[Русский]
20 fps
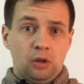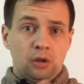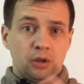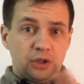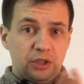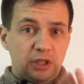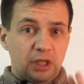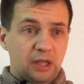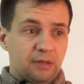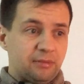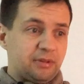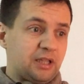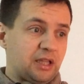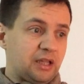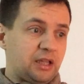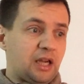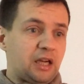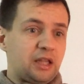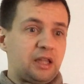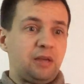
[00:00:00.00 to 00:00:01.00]
делаем
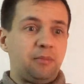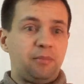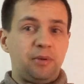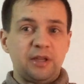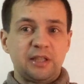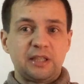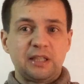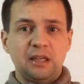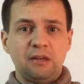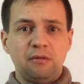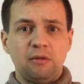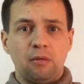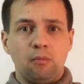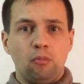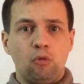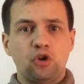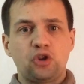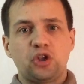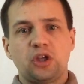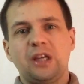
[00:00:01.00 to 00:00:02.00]
стандартные призывы,
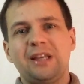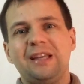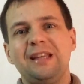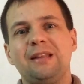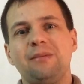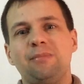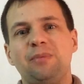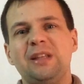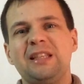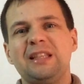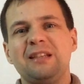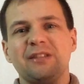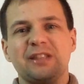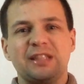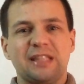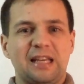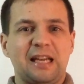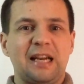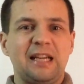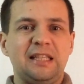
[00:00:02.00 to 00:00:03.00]
можно какие-то призывы
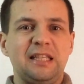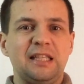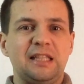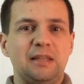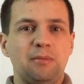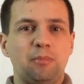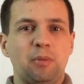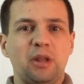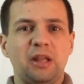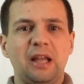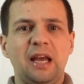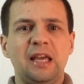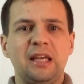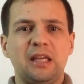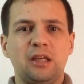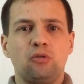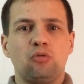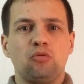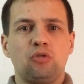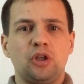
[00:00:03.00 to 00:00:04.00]
сократить, типа
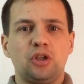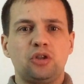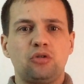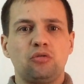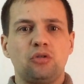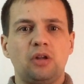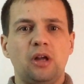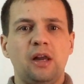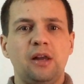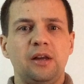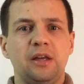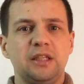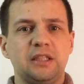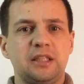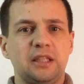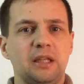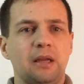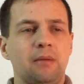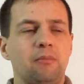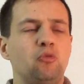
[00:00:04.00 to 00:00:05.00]
лайки туда-сюда,
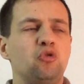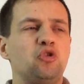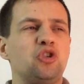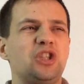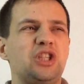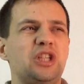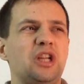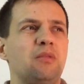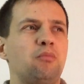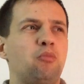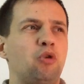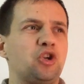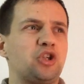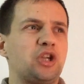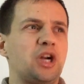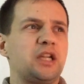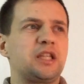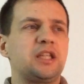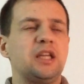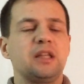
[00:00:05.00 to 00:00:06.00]
если нам нужно сделать больше
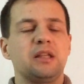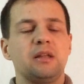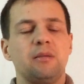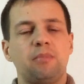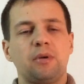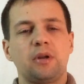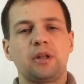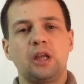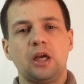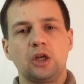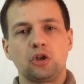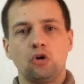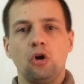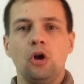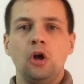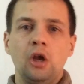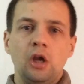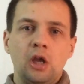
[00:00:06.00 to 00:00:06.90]
акцент на продажу.